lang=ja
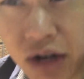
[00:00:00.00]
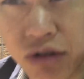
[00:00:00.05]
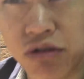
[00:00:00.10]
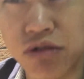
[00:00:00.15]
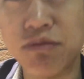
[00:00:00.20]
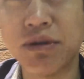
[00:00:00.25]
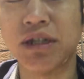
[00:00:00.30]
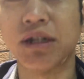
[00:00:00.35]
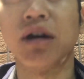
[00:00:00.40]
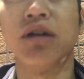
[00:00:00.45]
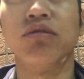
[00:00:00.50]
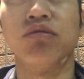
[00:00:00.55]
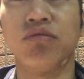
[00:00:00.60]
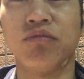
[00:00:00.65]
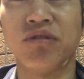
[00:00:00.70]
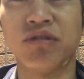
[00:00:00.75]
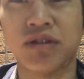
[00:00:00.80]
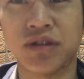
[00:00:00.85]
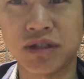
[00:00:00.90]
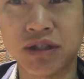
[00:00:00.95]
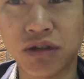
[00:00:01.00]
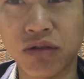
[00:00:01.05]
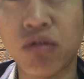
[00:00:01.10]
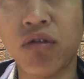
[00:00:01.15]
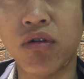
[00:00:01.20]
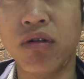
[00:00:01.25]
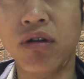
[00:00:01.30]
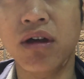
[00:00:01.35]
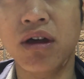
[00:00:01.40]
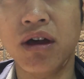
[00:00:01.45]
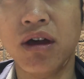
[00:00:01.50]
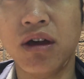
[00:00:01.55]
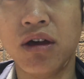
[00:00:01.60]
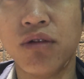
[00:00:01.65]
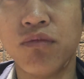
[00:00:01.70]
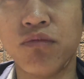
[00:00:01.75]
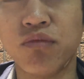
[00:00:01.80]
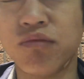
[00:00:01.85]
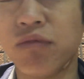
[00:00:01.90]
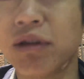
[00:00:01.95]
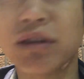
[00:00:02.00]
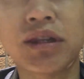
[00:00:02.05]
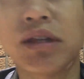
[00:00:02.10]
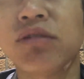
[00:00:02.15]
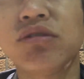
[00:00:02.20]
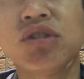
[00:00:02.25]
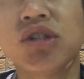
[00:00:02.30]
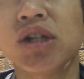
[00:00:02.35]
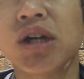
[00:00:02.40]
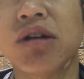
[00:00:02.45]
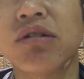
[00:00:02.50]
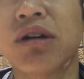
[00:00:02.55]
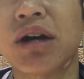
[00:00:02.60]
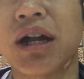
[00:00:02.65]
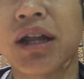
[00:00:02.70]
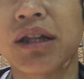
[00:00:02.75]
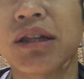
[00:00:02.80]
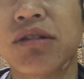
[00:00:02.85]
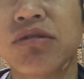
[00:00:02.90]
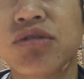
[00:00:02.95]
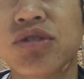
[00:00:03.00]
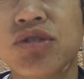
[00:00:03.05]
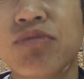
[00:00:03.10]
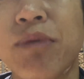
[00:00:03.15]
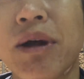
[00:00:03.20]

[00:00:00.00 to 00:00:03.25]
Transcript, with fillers: るイメージがあると思うんですけどもう全く違う体の詰